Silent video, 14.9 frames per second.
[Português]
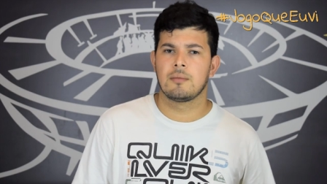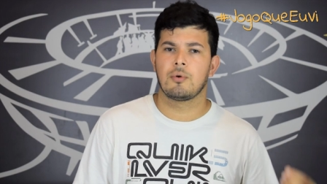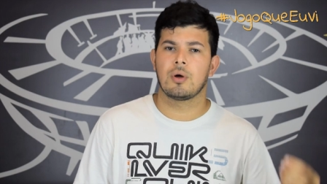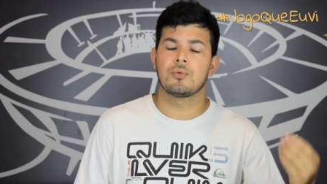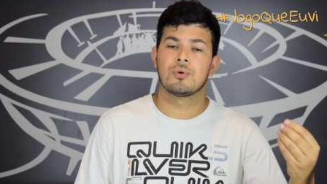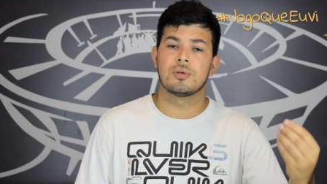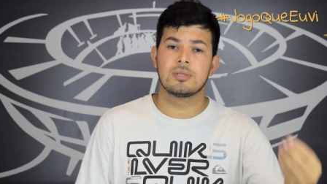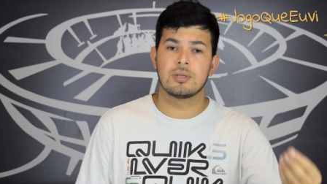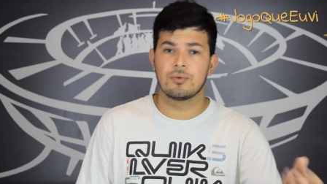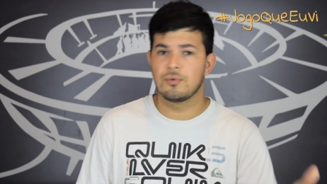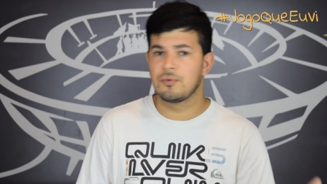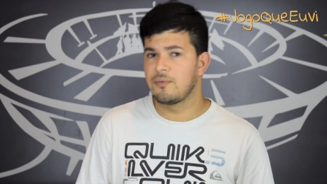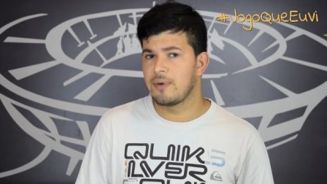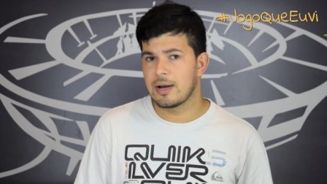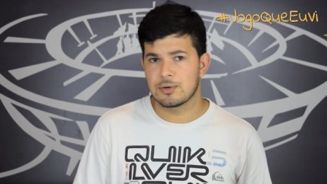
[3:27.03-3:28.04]
com a torcida
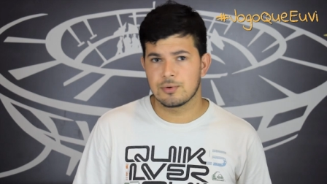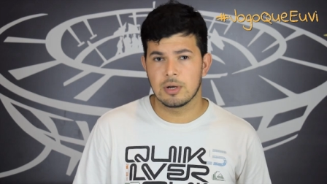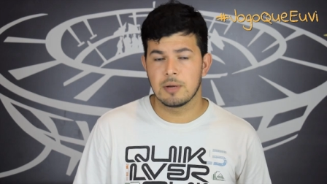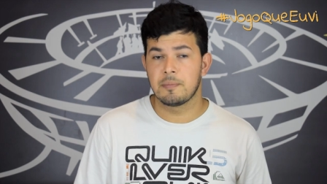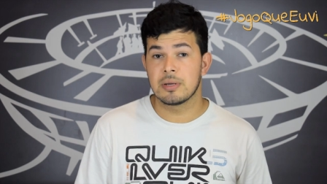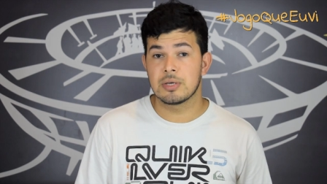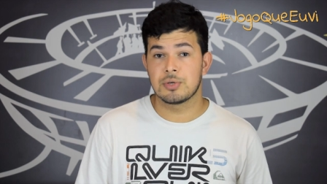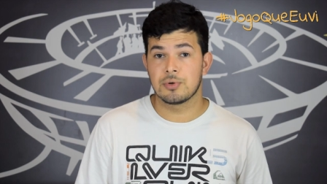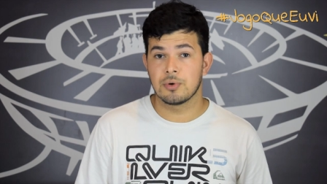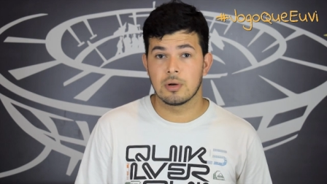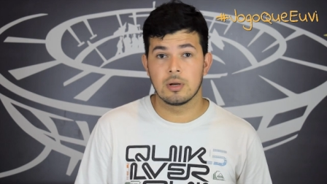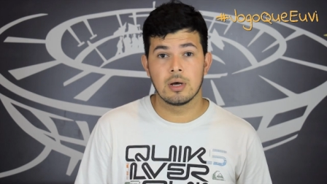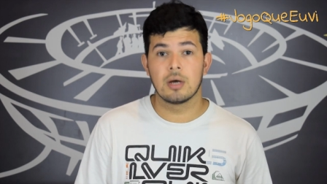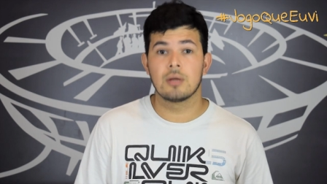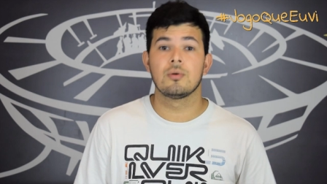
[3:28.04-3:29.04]
do Vasco ali
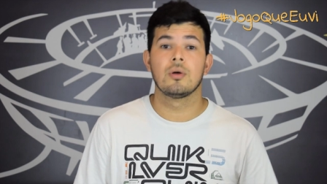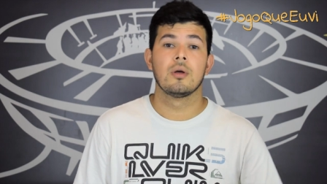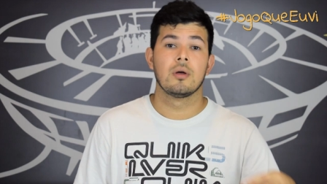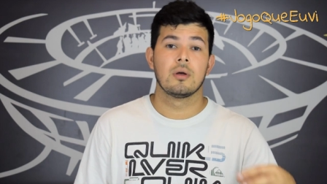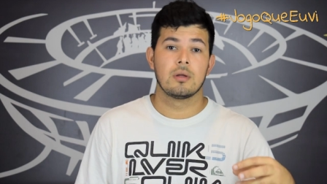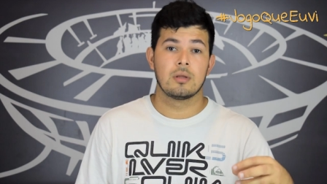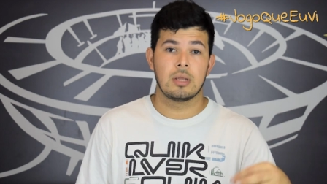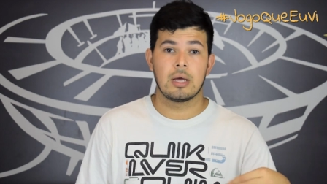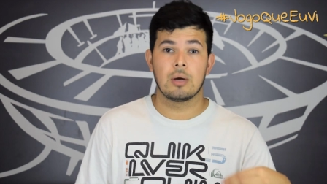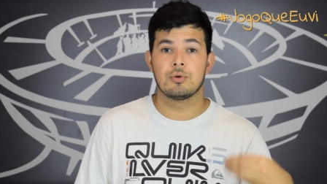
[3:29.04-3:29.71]
pressionando, né?